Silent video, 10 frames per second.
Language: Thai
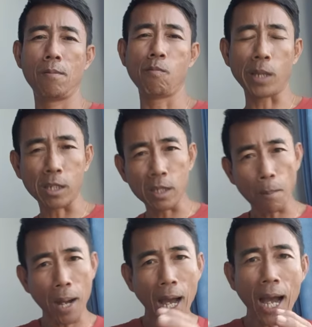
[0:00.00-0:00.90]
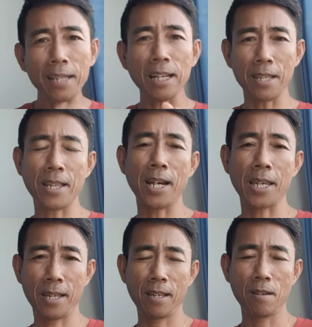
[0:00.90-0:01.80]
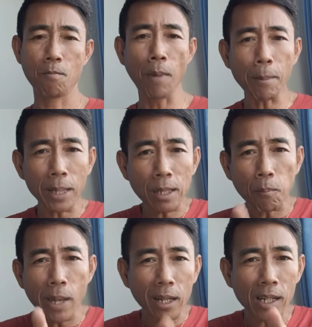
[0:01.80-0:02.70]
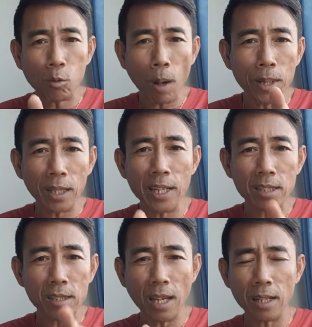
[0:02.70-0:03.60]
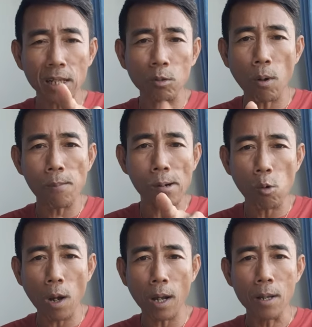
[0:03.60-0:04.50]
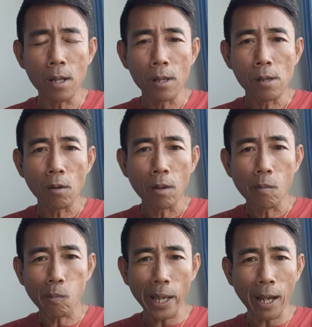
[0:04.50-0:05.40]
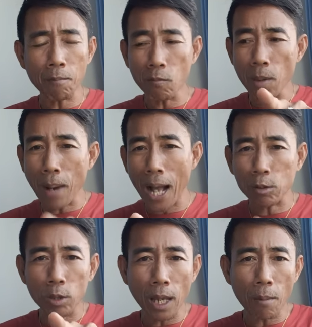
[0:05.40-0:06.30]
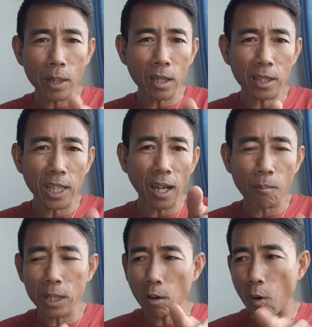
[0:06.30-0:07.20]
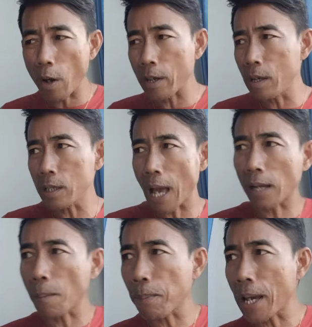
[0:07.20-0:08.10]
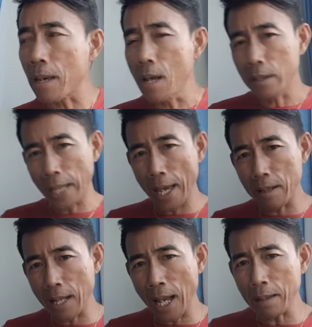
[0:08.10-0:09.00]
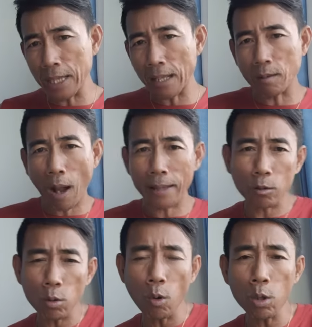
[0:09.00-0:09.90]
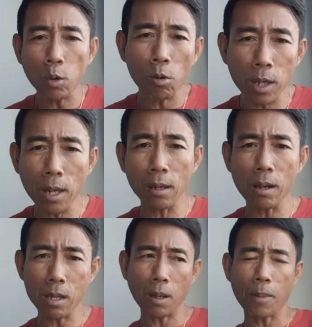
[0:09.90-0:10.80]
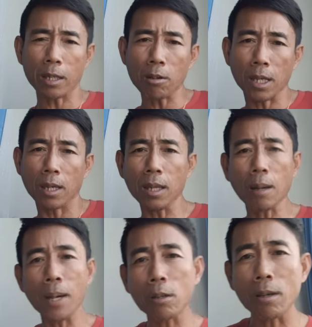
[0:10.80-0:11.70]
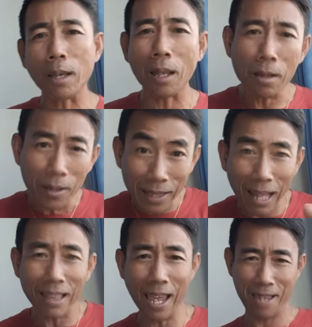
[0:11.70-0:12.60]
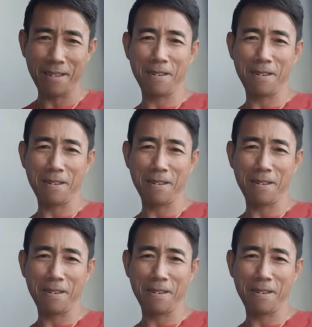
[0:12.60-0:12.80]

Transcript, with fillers: มันถึงจะมาหาอาจารย์ได้มมันจะไม่เกิดความลังเลสงสัยเกิดความกลัว ไม่งั้นวิบากตัวนี้มันจะเถียมันจะคอยเอออยากจะไป แต่ดังนั้นติดขัดตรงนู้นตรงนี้เอ้ยทำไมต้องอย่างนี้ทำไมต้องอย่างนั้น นั่นแหละ